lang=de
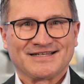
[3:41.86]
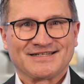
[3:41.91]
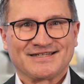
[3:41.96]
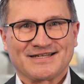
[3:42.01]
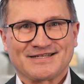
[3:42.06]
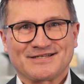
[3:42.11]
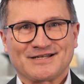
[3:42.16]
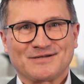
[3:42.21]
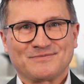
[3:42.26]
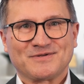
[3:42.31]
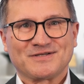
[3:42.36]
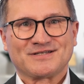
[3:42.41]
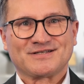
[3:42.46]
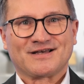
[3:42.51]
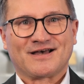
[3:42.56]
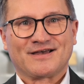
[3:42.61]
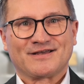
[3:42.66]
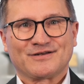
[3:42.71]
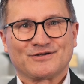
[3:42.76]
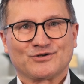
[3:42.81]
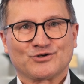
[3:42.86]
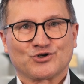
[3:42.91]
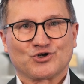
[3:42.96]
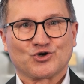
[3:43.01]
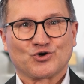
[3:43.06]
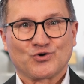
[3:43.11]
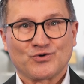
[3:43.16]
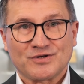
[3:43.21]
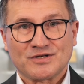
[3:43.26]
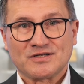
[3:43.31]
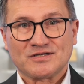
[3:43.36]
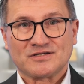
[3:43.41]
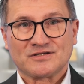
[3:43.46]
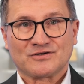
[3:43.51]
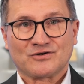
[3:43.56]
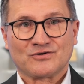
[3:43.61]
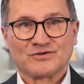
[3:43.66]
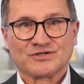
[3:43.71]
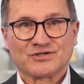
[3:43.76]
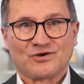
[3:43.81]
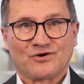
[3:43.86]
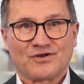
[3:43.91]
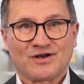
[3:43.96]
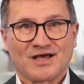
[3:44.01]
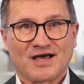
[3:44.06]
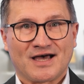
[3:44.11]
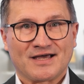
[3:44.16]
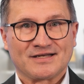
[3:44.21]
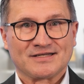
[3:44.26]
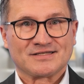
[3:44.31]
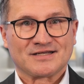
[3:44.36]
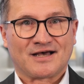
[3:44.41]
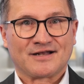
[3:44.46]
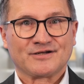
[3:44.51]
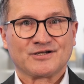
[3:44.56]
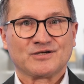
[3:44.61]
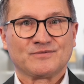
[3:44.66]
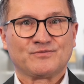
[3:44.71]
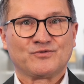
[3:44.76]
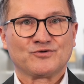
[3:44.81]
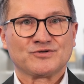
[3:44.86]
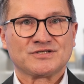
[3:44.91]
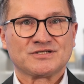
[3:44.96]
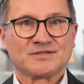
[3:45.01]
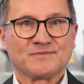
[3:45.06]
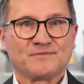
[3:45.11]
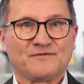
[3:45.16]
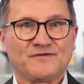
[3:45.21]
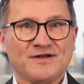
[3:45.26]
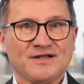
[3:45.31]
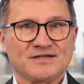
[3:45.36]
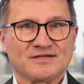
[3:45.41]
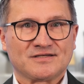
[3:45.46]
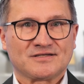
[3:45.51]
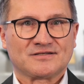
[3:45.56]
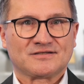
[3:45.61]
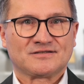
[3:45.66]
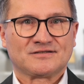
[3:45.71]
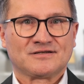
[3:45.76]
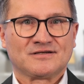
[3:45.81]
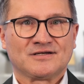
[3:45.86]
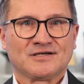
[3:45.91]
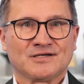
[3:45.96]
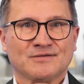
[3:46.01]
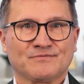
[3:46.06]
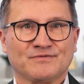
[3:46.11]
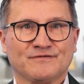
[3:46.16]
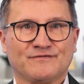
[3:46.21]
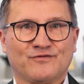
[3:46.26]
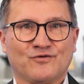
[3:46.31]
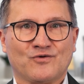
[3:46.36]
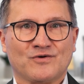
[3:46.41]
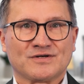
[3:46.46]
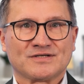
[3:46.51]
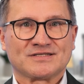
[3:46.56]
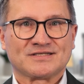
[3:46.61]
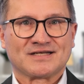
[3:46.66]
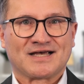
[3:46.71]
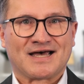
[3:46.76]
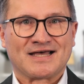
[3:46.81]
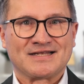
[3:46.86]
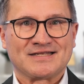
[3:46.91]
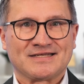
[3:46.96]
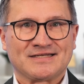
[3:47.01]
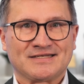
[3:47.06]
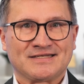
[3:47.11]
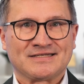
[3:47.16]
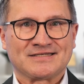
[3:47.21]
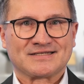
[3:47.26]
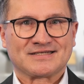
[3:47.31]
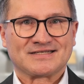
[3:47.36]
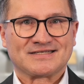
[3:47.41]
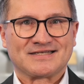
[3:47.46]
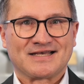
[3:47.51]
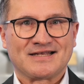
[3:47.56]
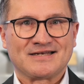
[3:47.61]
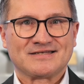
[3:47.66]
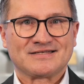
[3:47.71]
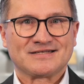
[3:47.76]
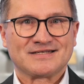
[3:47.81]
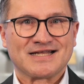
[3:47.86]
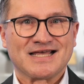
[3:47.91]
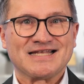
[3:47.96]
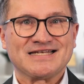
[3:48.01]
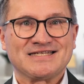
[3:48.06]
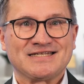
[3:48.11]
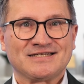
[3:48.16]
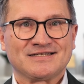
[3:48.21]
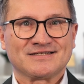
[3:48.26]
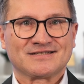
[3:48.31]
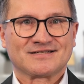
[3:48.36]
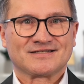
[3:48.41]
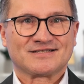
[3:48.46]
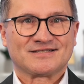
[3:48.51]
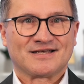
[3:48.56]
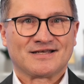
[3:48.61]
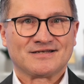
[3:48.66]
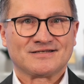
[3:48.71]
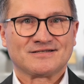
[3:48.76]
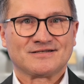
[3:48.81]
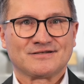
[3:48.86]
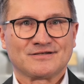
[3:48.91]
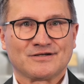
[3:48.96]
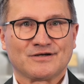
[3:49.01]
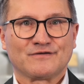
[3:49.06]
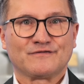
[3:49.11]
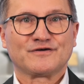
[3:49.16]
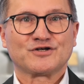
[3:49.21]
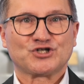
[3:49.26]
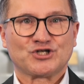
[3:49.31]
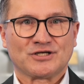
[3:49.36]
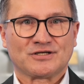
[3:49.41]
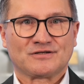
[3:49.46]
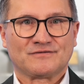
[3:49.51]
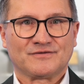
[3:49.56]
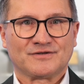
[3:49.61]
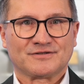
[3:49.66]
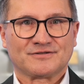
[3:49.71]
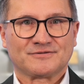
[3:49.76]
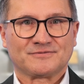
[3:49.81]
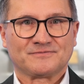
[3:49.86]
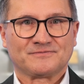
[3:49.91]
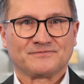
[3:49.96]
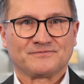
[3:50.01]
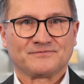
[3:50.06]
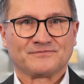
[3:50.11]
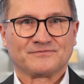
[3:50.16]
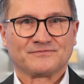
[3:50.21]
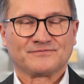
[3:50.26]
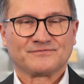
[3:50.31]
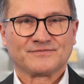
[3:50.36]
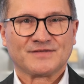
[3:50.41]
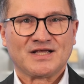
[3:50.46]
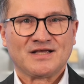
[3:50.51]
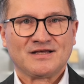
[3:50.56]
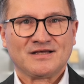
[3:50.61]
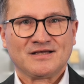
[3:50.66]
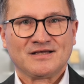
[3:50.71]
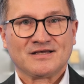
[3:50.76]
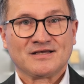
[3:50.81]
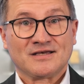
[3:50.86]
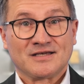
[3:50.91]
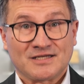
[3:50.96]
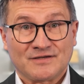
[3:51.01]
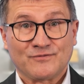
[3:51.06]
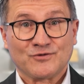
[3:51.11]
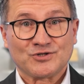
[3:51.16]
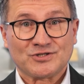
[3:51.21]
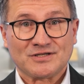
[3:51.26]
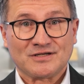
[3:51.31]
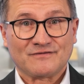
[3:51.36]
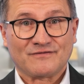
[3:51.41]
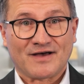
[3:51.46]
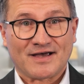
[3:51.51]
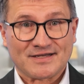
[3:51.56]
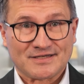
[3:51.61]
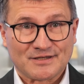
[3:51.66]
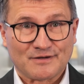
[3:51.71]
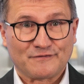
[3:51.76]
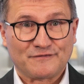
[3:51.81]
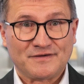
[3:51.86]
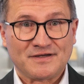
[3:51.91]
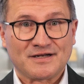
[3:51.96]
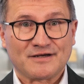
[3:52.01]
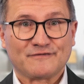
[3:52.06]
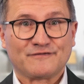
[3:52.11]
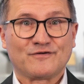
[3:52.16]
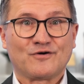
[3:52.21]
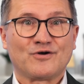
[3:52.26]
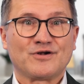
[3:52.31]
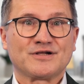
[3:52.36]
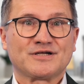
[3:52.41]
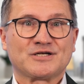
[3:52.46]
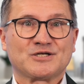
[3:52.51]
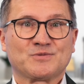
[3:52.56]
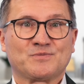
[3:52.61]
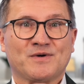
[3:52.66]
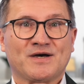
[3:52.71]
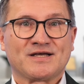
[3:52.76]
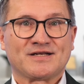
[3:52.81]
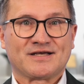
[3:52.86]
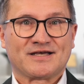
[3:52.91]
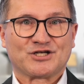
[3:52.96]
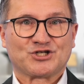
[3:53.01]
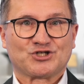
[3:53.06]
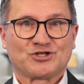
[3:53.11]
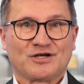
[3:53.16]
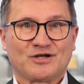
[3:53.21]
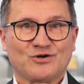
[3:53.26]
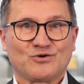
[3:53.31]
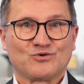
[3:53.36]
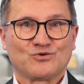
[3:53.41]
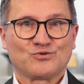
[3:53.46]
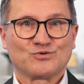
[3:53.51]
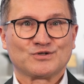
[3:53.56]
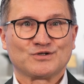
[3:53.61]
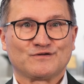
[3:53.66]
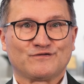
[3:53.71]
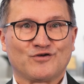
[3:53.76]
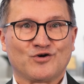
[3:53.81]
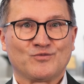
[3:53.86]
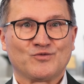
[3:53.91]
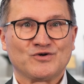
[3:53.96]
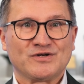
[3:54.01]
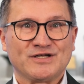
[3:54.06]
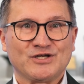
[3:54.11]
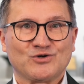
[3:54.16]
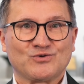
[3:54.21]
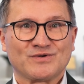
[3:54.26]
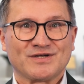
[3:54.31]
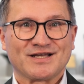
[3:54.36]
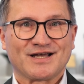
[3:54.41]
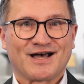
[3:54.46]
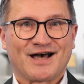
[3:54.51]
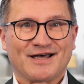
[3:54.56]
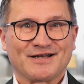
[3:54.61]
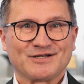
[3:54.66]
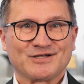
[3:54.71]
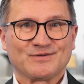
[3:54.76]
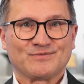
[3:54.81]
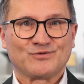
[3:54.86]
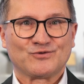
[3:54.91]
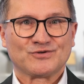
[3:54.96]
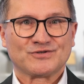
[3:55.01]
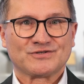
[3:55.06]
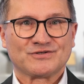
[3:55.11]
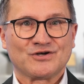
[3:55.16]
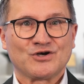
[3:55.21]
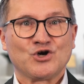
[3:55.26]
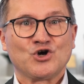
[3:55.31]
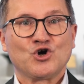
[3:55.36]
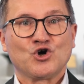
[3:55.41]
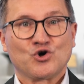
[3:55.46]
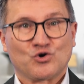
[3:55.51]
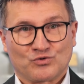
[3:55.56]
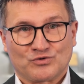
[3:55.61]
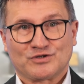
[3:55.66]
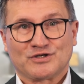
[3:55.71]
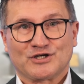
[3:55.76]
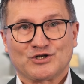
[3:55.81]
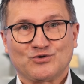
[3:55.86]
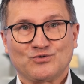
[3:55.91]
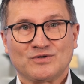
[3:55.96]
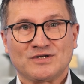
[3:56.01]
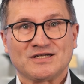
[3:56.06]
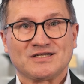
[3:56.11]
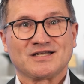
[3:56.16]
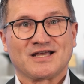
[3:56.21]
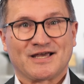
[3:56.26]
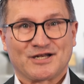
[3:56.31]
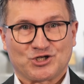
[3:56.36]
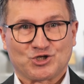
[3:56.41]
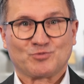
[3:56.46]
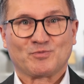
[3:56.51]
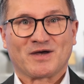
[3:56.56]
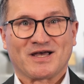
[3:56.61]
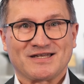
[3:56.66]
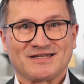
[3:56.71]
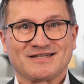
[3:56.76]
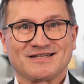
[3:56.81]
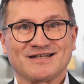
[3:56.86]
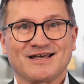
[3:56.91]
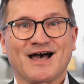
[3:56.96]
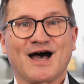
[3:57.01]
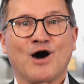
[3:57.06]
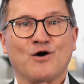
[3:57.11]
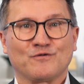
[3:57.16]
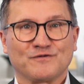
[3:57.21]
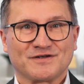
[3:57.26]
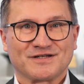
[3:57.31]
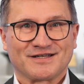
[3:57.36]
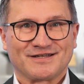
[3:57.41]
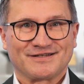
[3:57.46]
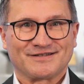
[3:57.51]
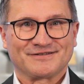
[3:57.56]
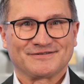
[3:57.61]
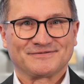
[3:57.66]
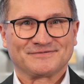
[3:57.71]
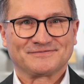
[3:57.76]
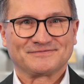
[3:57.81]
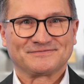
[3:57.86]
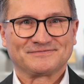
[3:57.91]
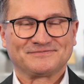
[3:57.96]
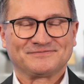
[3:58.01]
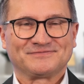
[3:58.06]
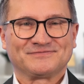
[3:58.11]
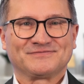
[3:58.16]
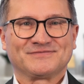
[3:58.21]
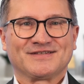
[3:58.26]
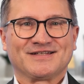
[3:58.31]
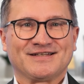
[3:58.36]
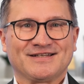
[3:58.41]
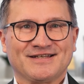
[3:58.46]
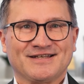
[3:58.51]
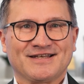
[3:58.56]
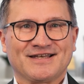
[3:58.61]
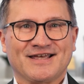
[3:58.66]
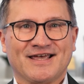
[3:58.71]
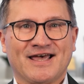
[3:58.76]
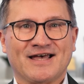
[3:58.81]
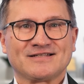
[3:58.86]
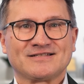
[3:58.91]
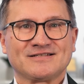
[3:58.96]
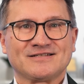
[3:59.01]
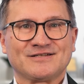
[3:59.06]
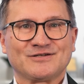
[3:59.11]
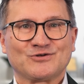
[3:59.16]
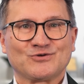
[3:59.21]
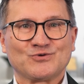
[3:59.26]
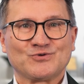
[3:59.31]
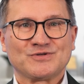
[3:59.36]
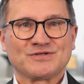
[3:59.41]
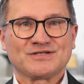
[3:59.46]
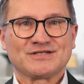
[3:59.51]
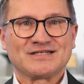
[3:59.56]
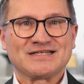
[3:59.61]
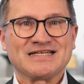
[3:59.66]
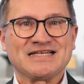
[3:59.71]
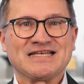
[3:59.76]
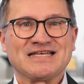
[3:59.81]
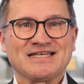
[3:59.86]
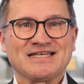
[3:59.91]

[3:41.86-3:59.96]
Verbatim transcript: Deshalb ist eine gründliche Kontrolle eines Angebots Pflicht, bevor es an den Interessenten, die Interessentin verschickt wird. Ich wünsche Ihnen weiter viel Erfolg bei der Erstellung und Formulierung Ihrer Angebote und natürlich entsprechende Aufträge. Herzliche Grüße,